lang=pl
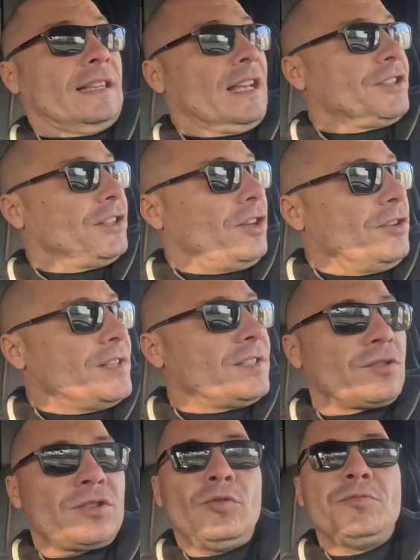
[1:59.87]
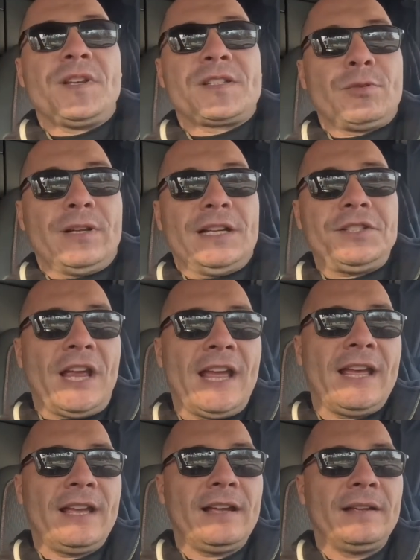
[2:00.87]
Także to jest to, co u mnie słychać.
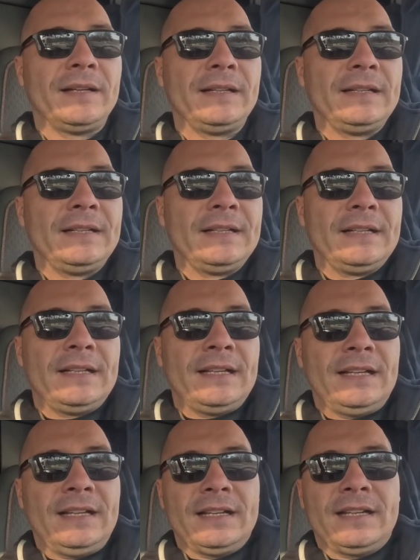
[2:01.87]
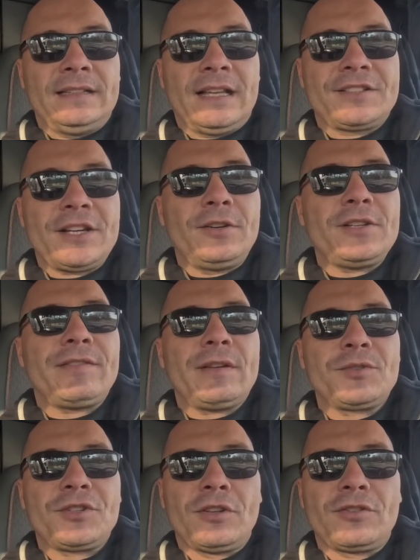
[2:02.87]
E, dlaczego? Nie
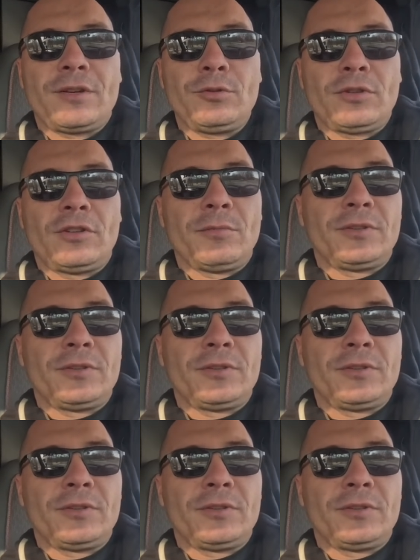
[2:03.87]
wiem, czy dotrę jutro do